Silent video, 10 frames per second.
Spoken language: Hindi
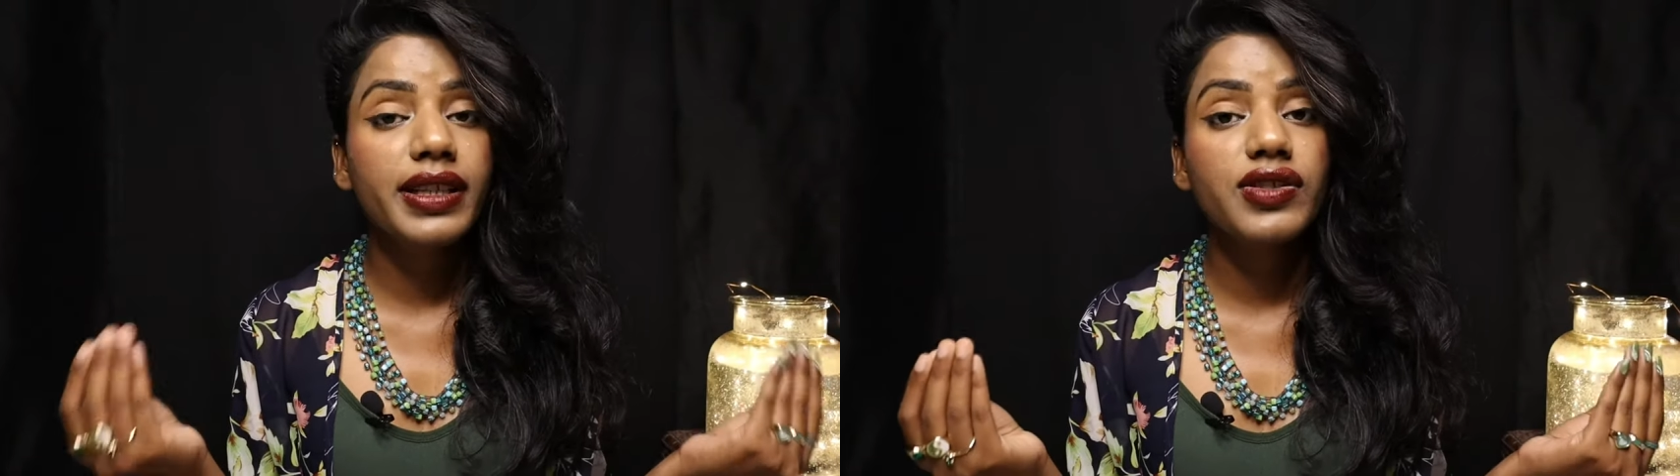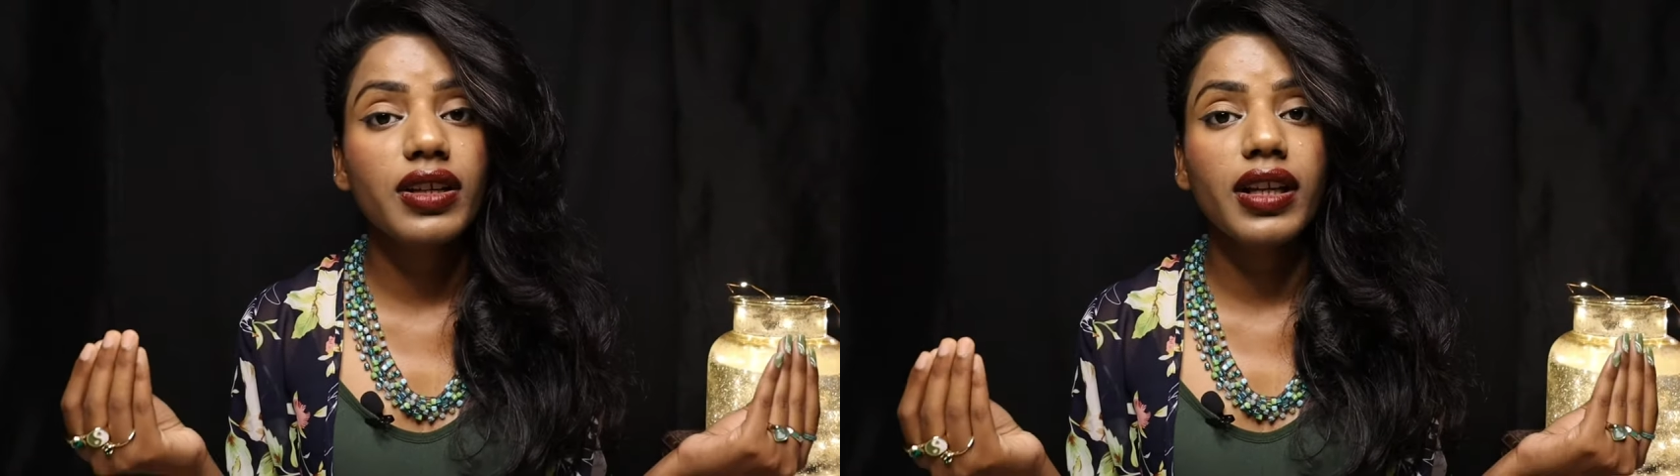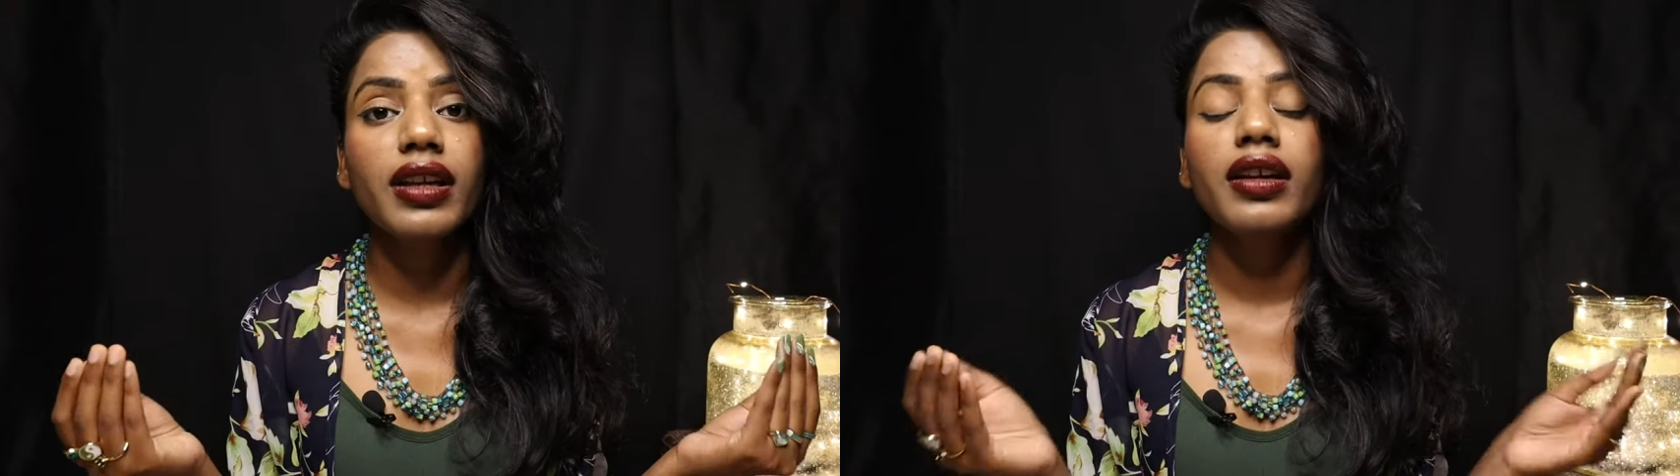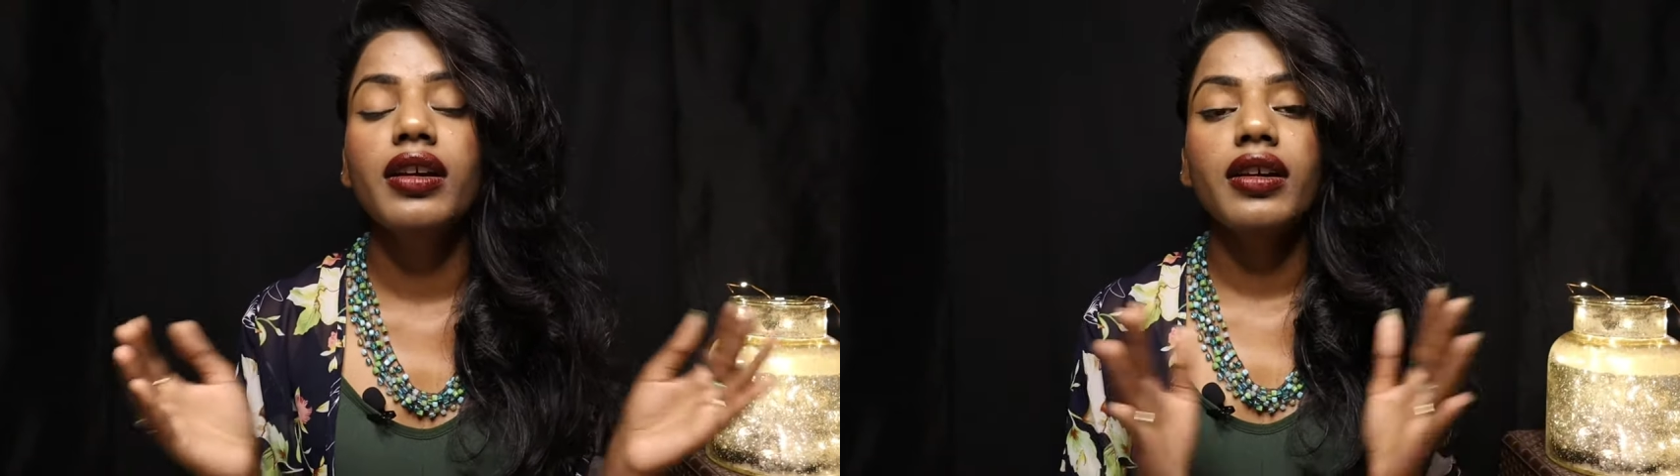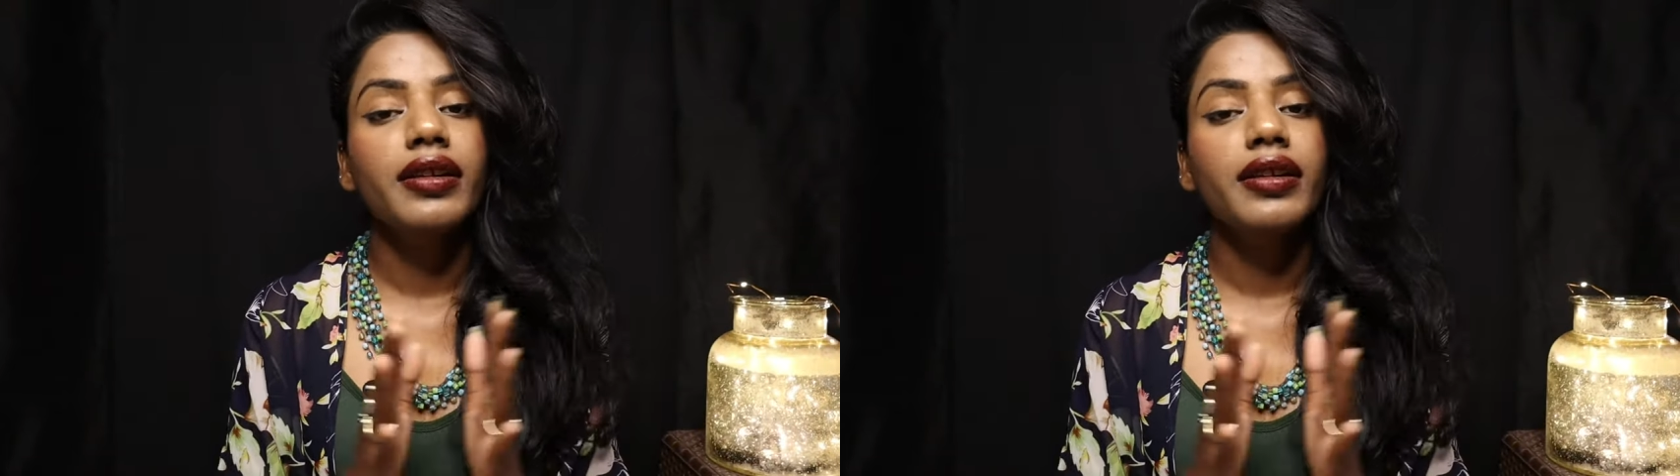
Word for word: तभी टच करें